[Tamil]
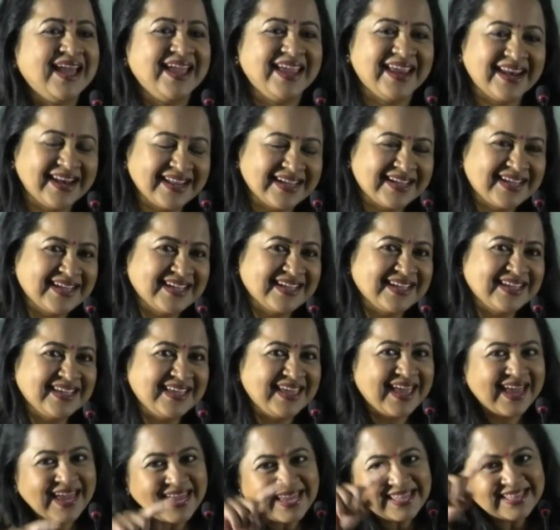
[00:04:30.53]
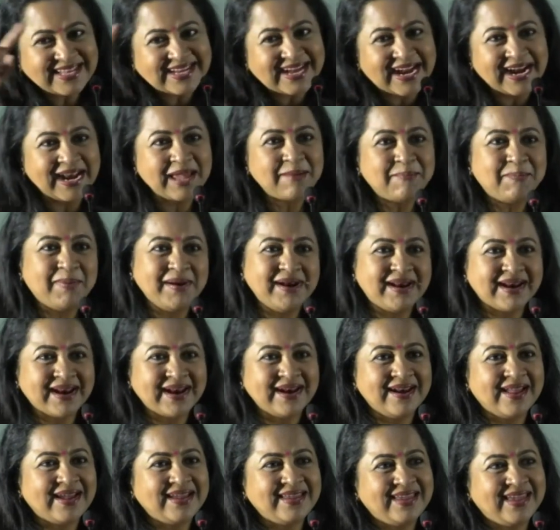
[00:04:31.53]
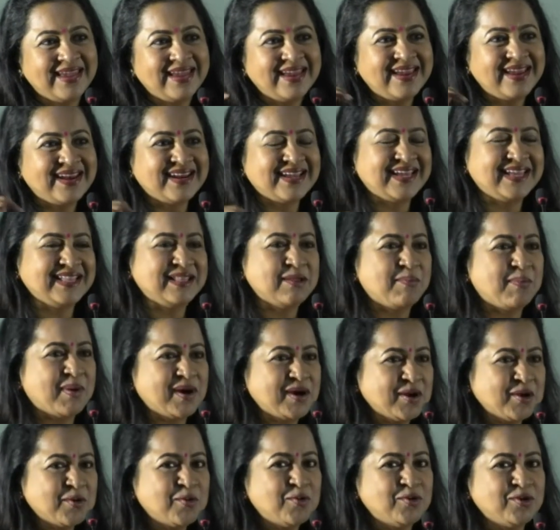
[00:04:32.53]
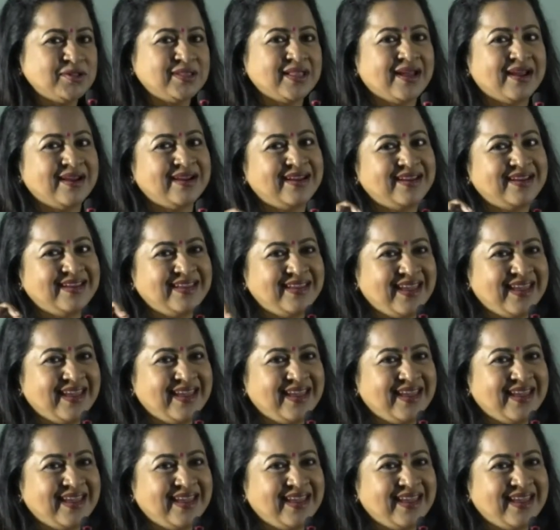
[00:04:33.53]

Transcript: எனக்கு ஏன் இது கனெக்ட் பண்ணுறேன்னா ஏன் எனக்கு இந்த பட்டம் கொடுத்தாங்க